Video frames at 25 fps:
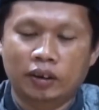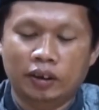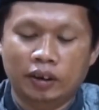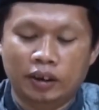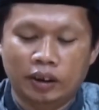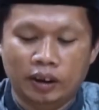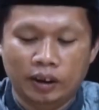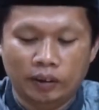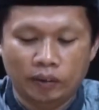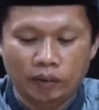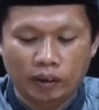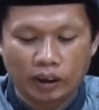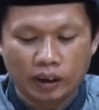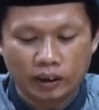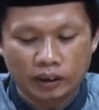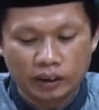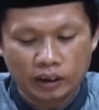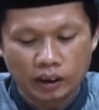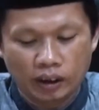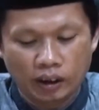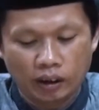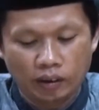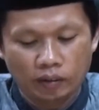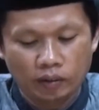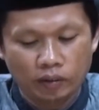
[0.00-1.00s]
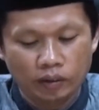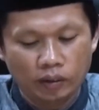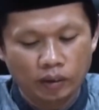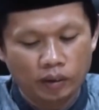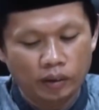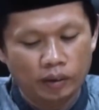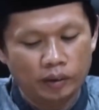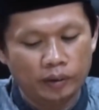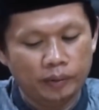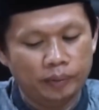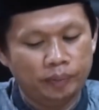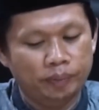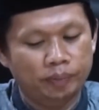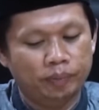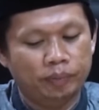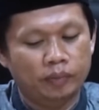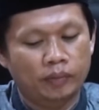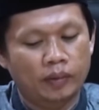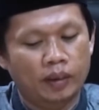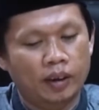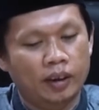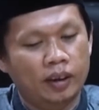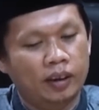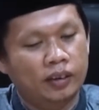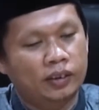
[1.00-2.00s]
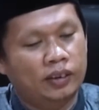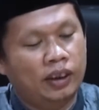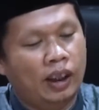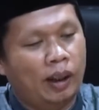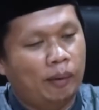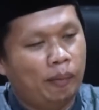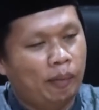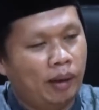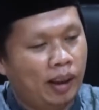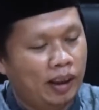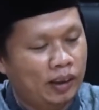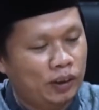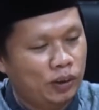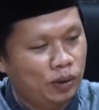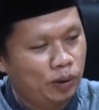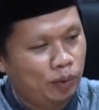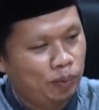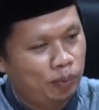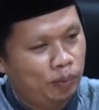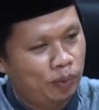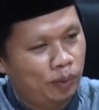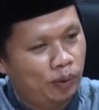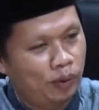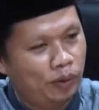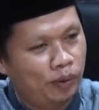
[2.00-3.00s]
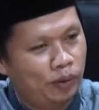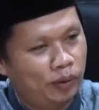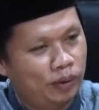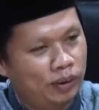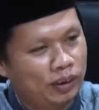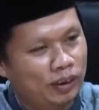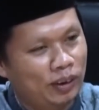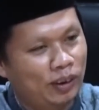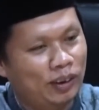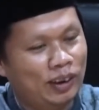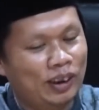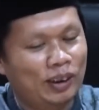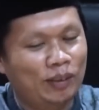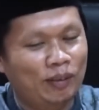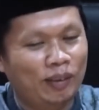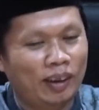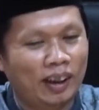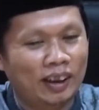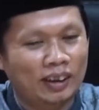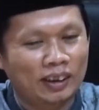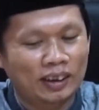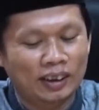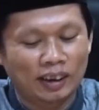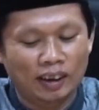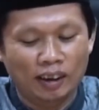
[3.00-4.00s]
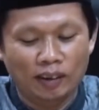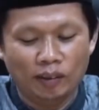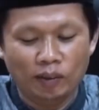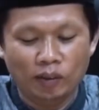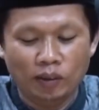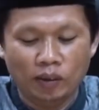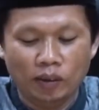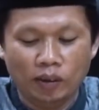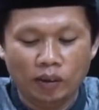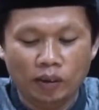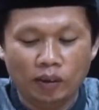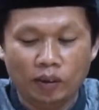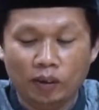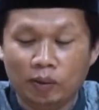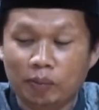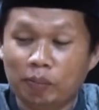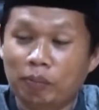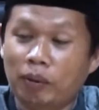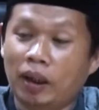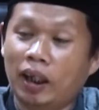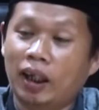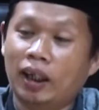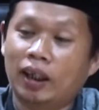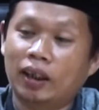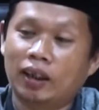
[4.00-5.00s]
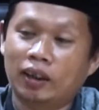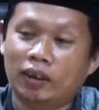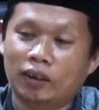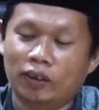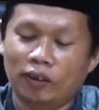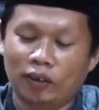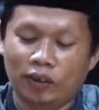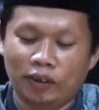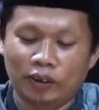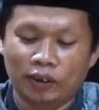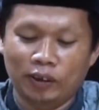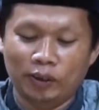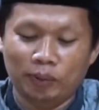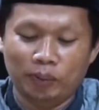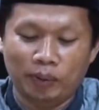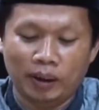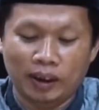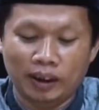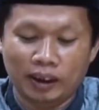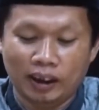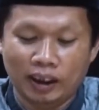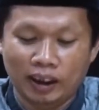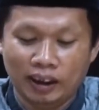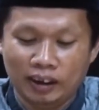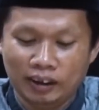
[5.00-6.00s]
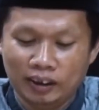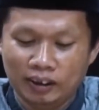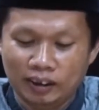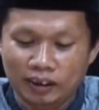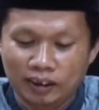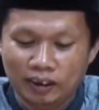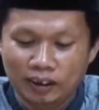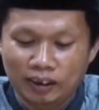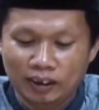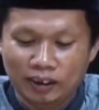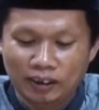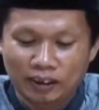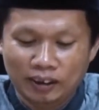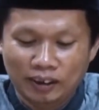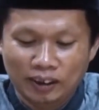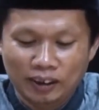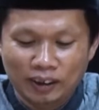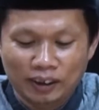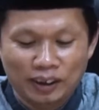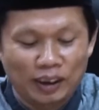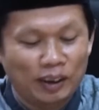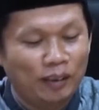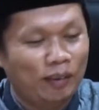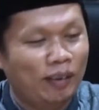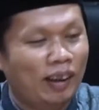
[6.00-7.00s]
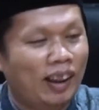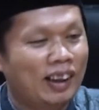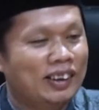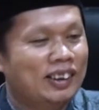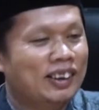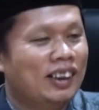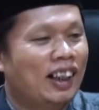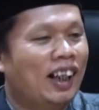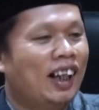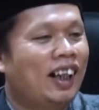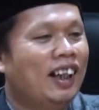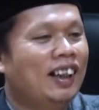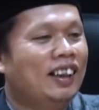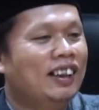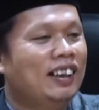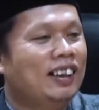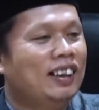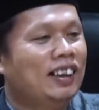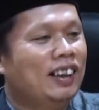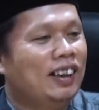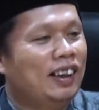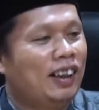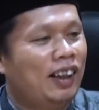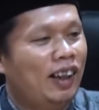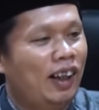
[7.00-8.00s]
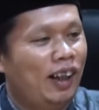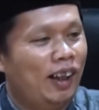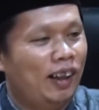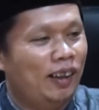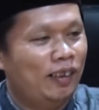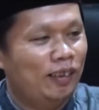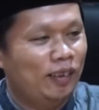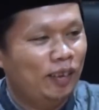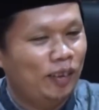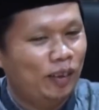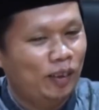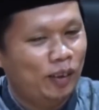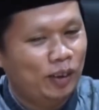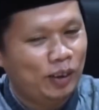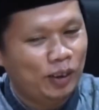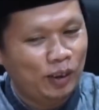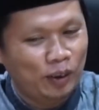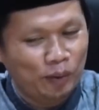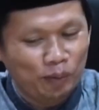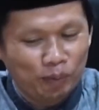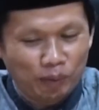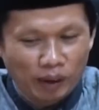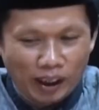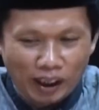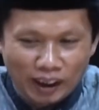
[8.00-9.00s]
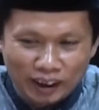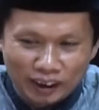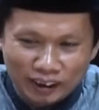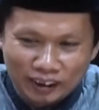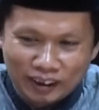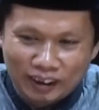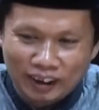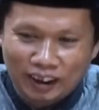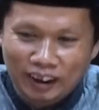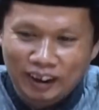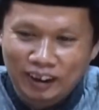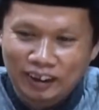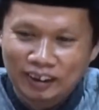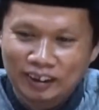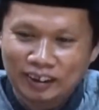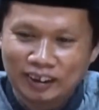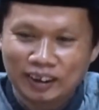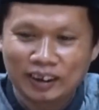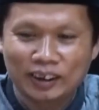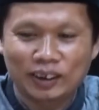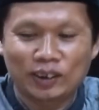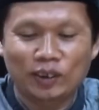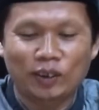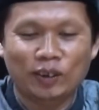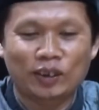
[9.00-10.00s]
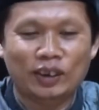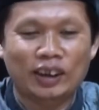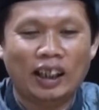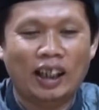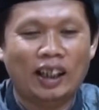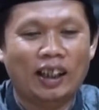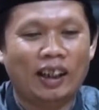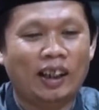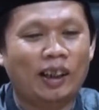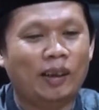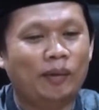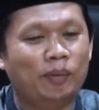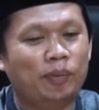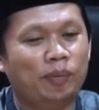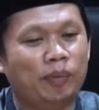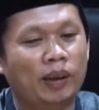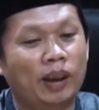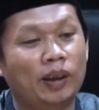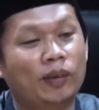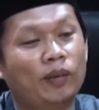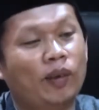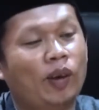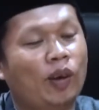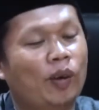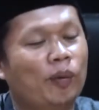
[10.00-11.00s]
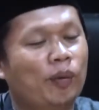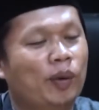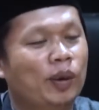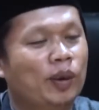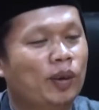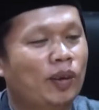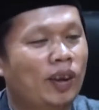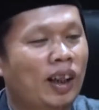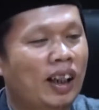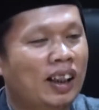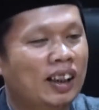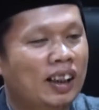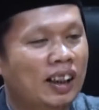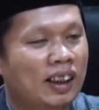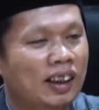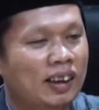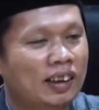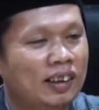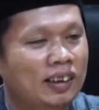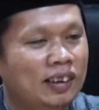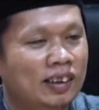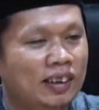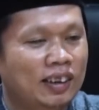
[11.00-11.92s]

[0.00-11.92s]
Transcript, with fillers: diwelasi Allah. Jamaah subuh ya diwelasi Allah, bangkong ya bangga diwelasi ah Allah yo ya panggah iso sarapan walaupun ora ker